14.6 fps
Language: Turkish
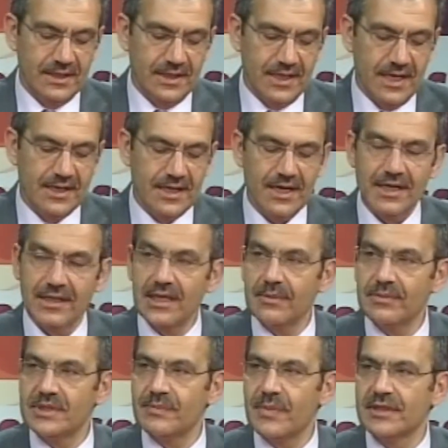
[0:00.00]
E, her ne kadar
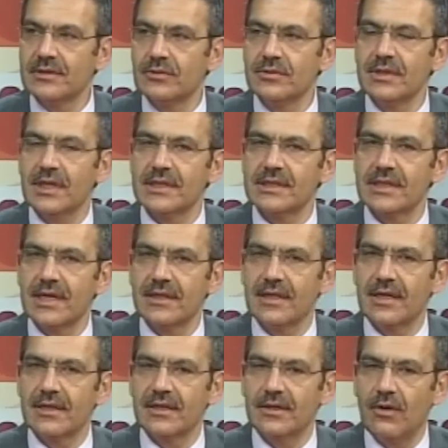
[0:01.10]
biz Batı dünyası
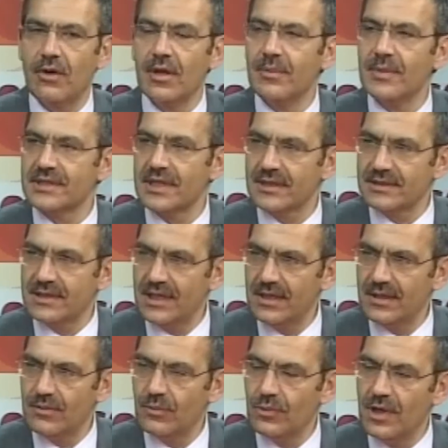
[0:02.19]
kadar olmasak da
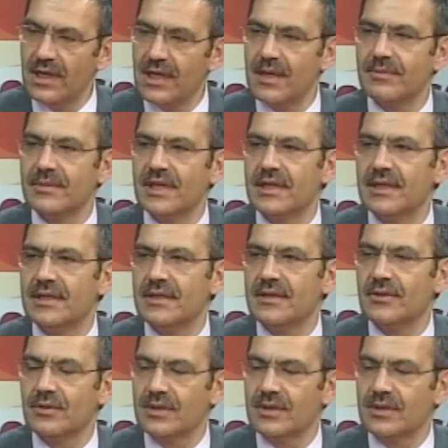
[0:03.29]
bu anlamda e,